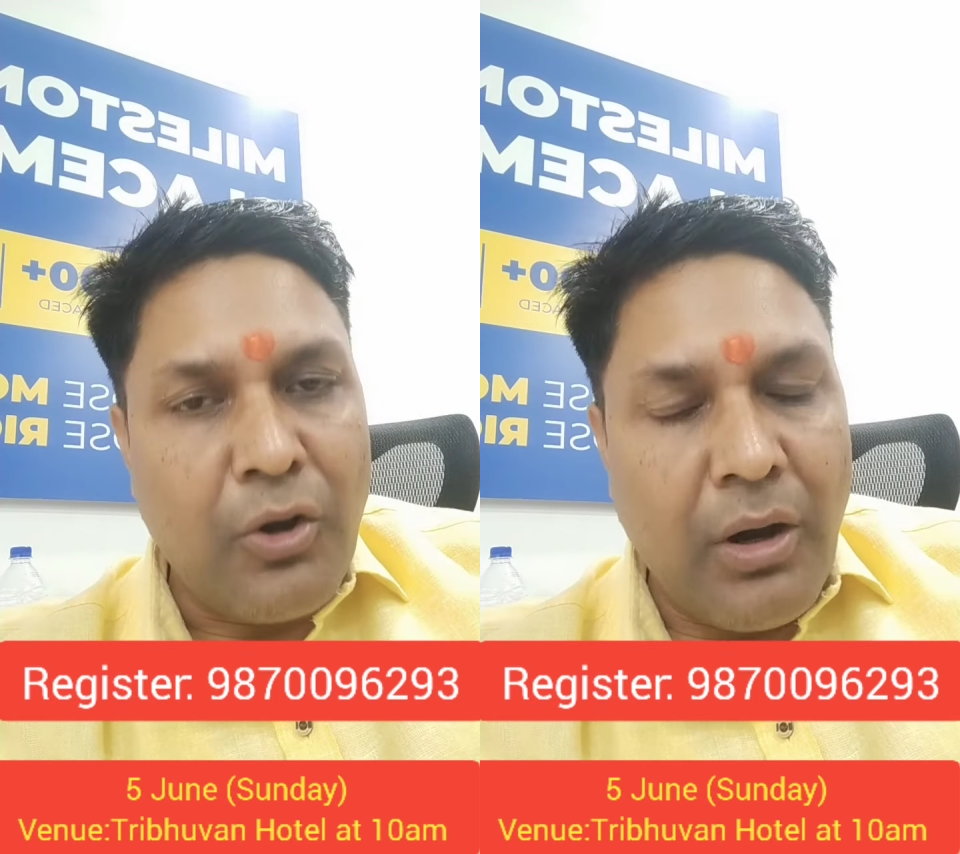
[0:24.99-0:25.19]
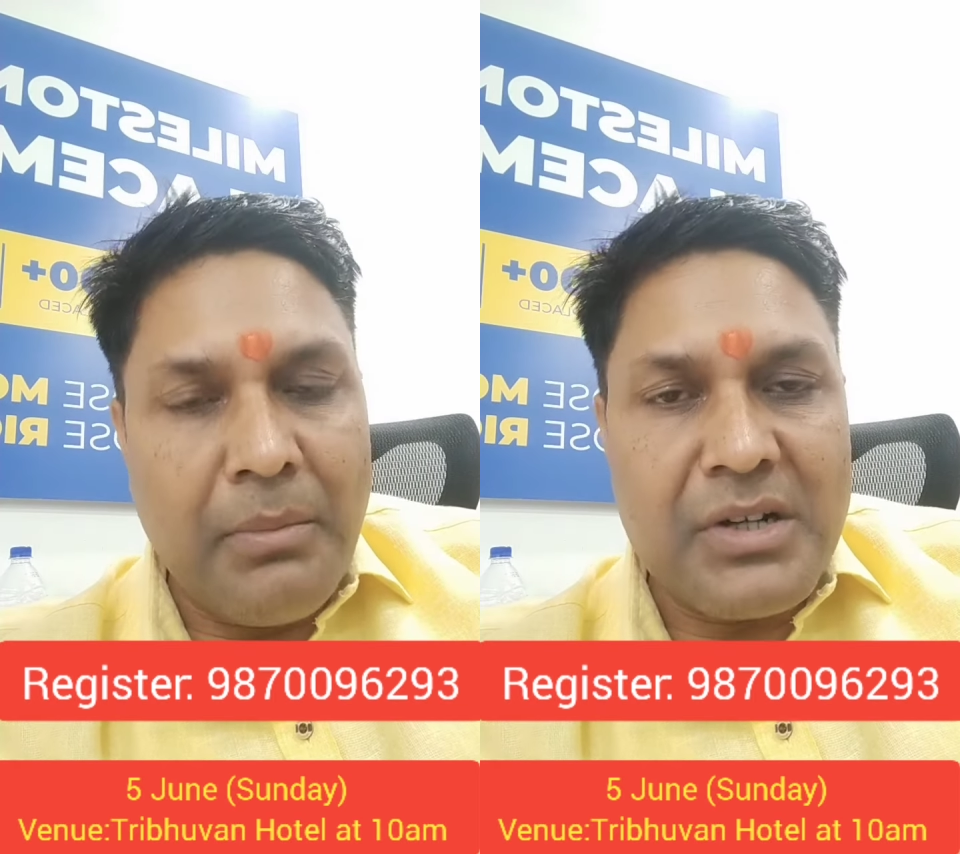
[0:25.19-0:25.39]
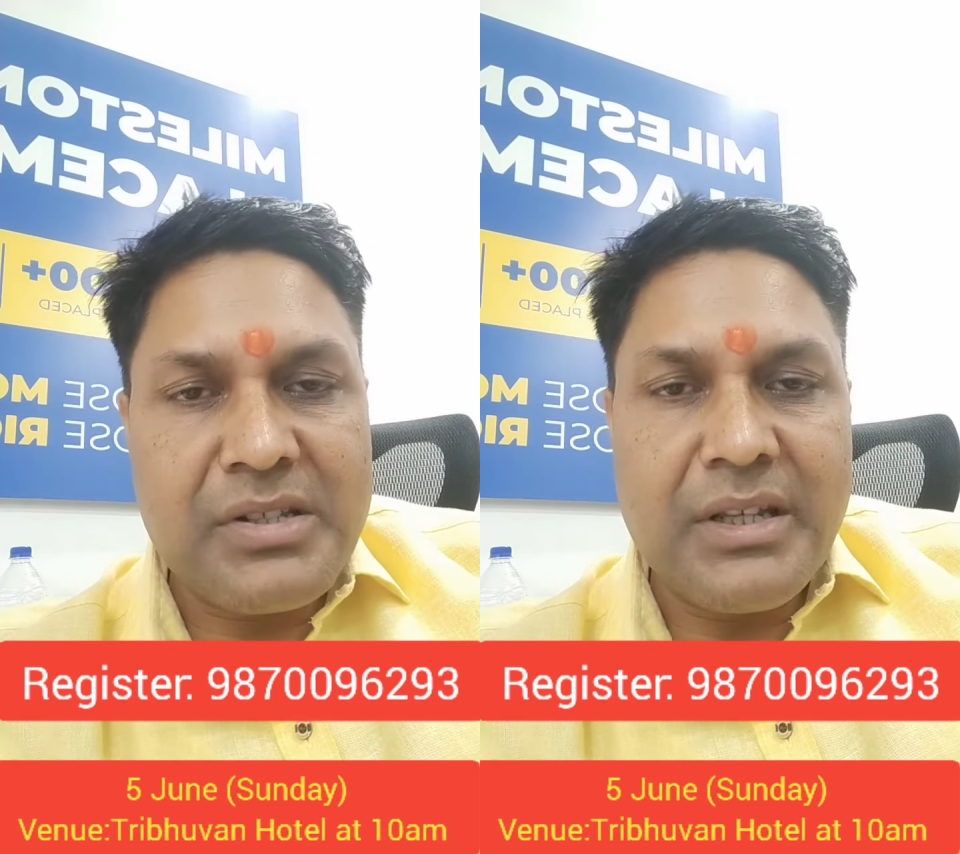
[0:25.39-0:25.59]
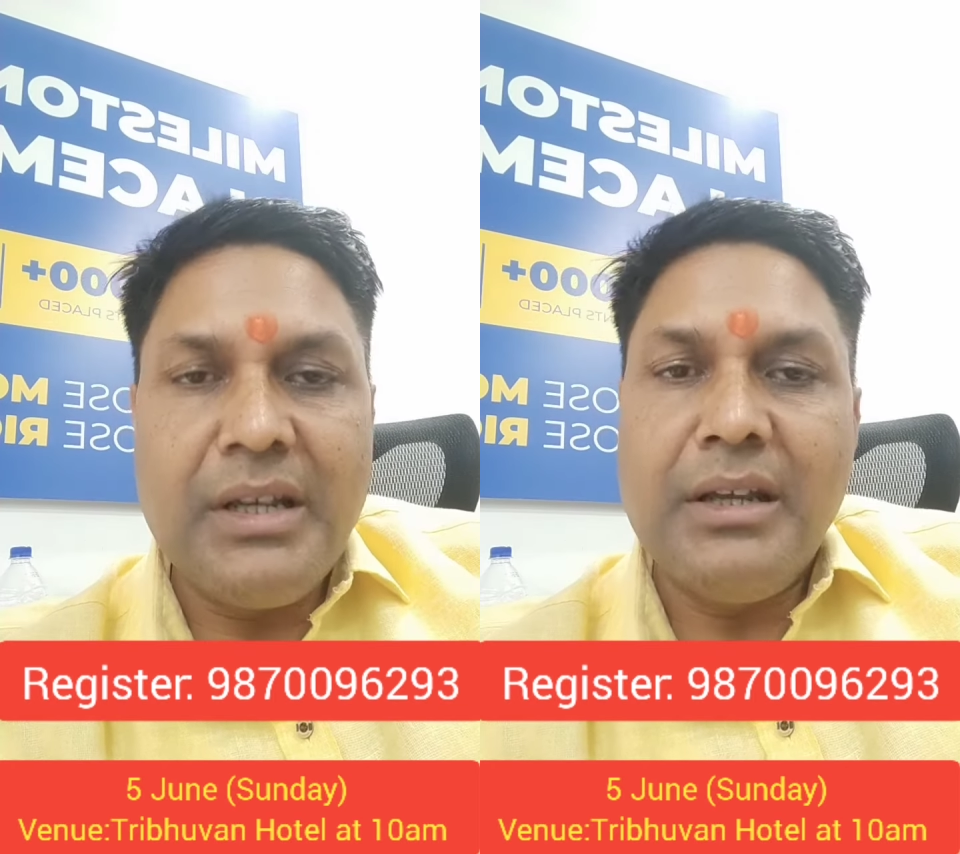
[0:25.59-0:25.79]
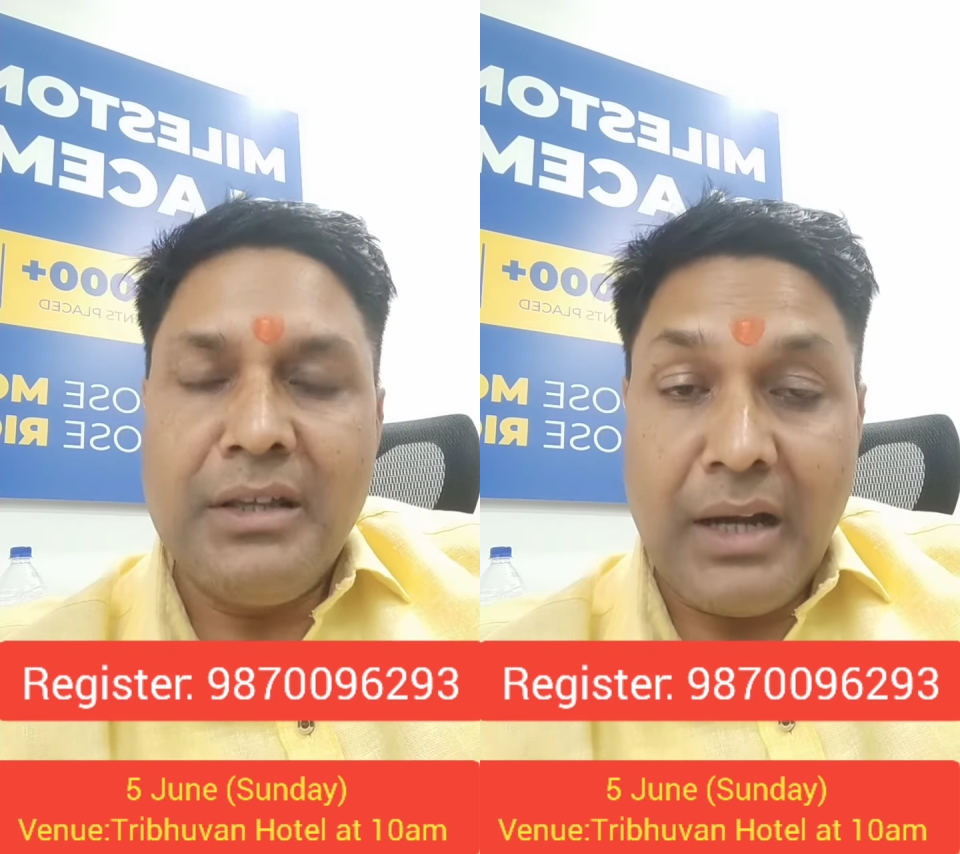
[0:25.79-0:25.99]
कॉमर्स
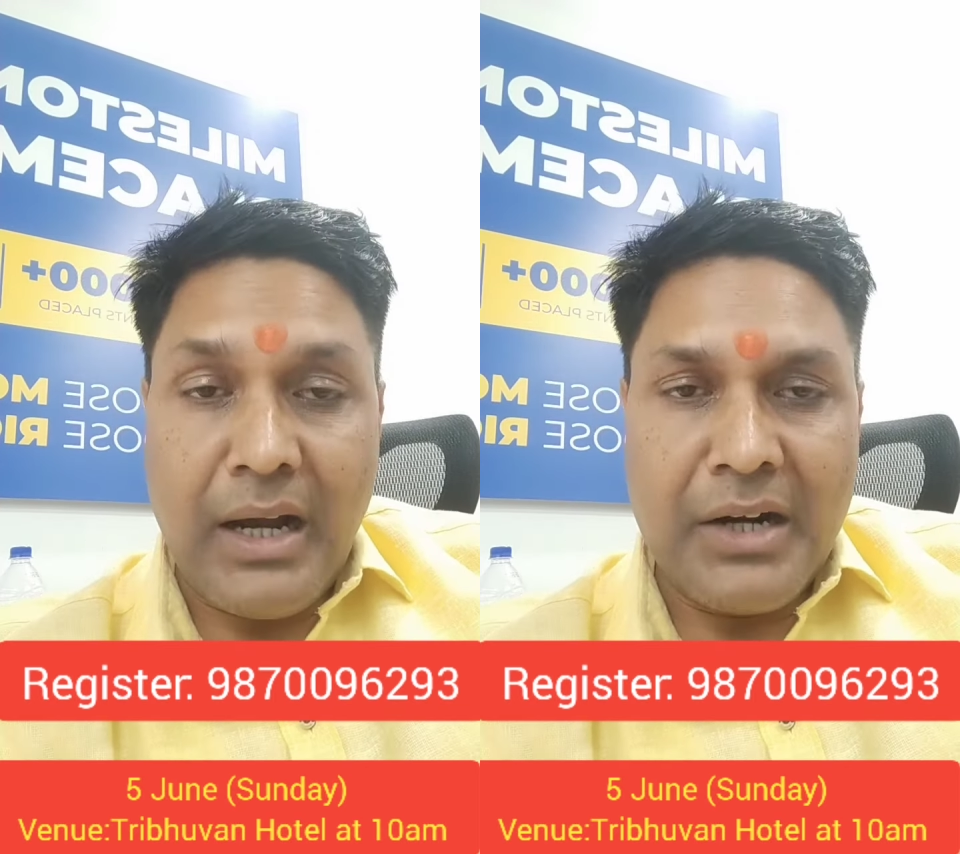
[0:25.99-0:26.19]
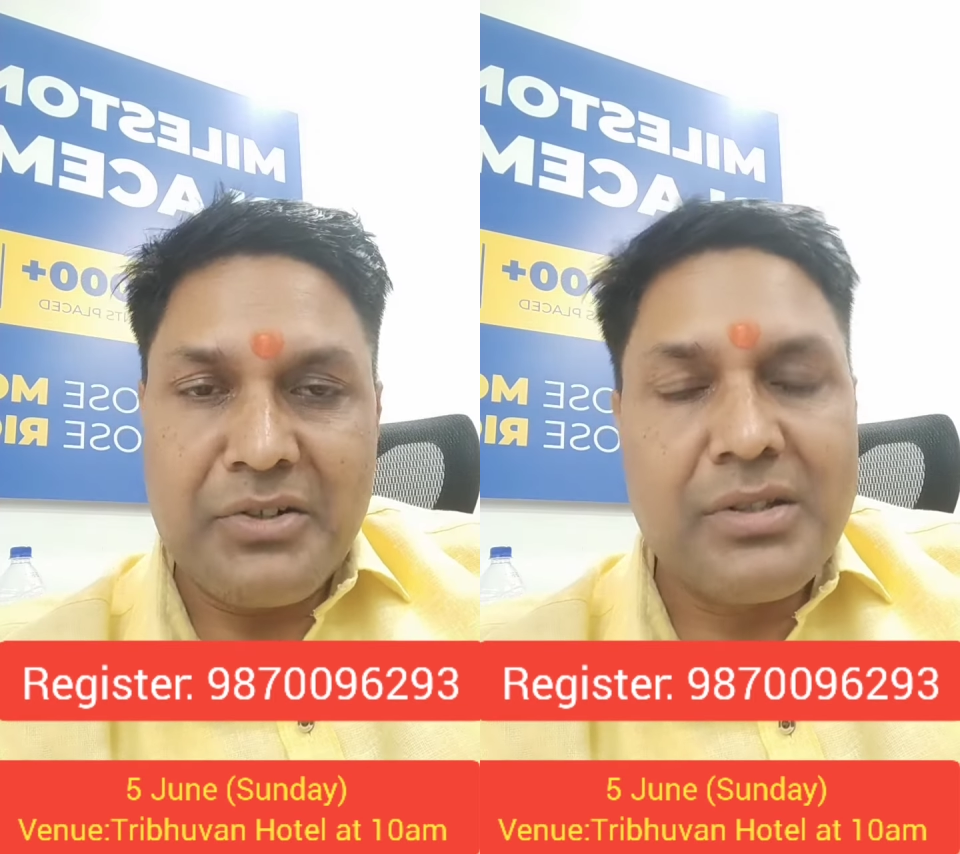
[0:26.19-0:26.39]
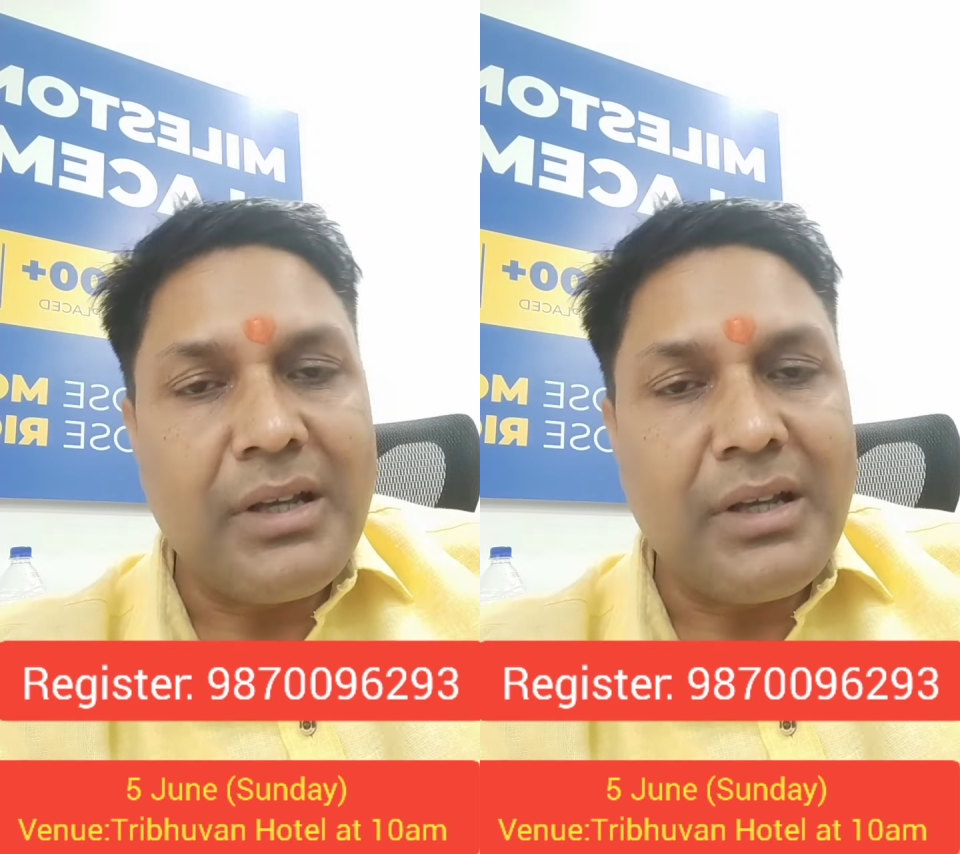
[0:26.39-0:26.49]
के या आर्ट्स